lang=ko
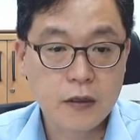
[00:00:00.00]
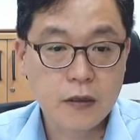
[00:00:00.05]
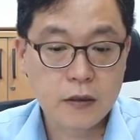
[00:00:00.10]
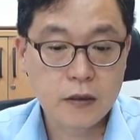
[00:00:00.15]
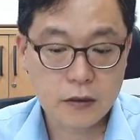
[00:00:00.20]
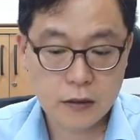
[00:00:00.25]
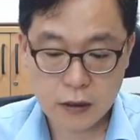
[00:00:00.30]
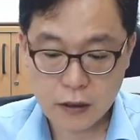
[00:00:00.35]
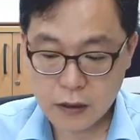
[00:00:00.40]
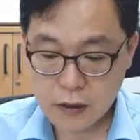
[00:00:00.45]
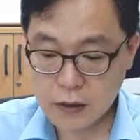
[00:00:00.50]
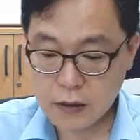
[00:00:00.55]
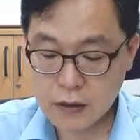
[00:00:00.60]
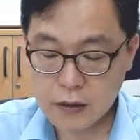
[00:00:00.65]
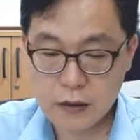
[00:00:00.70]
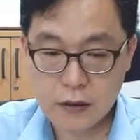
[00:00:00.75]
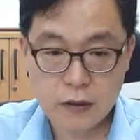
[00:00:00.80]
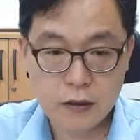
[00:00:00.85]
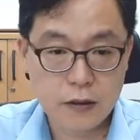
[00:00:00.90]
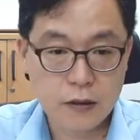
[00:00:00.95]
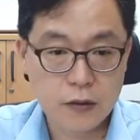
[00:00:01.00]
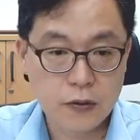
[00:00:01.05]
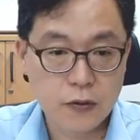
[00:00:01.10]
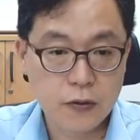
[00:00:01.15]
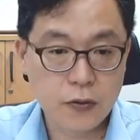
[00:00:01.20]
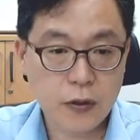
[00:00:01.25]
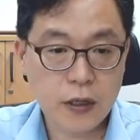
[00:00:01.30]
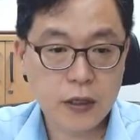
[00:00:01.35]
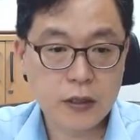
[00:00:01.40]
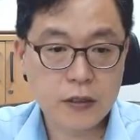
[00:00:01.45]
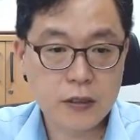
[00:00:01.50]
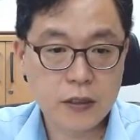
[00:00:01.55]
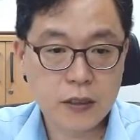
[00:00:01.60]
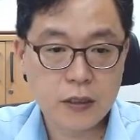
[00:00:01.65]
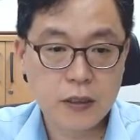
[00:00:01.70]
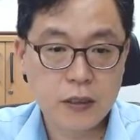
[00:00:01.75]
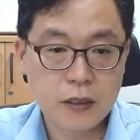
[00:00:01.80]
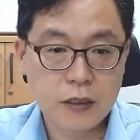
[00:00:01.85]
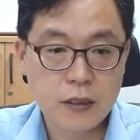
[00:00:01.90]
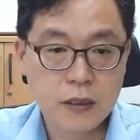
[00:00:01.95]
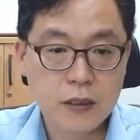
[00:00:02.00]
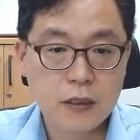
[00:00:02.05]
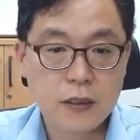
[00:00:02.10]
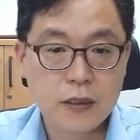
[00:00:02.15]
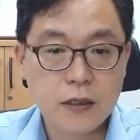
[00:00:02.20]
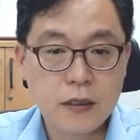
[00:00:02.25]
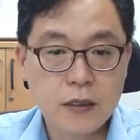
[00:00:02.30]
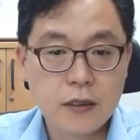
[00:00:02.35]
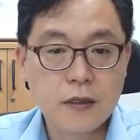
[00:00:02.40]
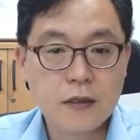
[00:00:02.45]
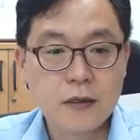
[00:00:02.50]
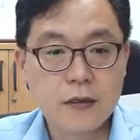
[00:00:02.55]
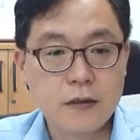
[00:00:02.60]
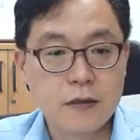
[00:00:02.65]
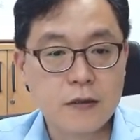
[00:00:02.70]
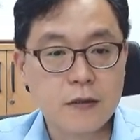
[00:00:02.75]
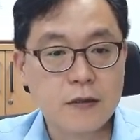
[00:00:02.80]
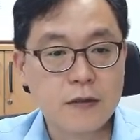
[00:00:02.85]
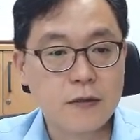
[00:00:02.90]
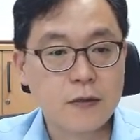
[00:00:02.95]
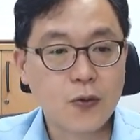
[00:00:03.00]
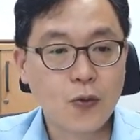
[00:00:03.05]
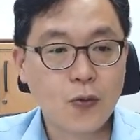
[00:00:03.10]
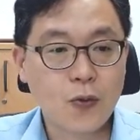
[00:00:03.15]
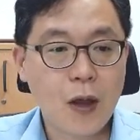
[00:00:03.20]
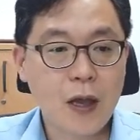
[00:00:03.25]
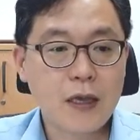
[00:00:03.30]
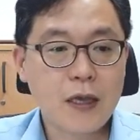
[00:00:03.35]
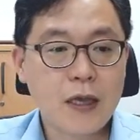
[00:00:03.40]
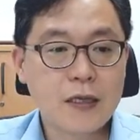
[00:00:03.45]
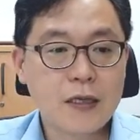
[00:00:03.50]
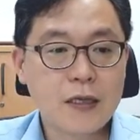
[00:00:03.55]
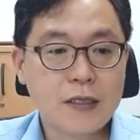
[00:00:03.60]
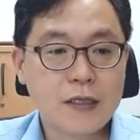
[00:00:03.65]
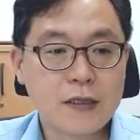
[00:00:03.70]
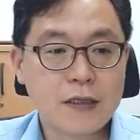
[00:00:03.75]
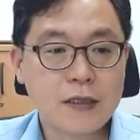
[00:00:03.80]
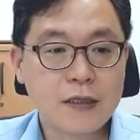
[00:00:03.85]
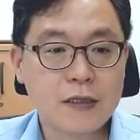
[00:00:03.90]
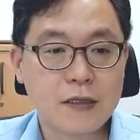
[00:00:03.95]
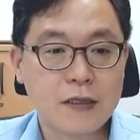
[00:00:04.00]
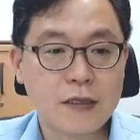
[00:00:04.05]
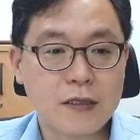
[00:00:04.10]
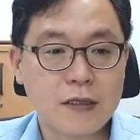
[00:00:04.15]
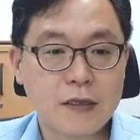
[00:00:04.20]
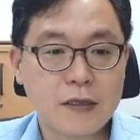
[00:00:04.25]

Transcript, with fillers: 자, 이게 이제 그 요 관계식을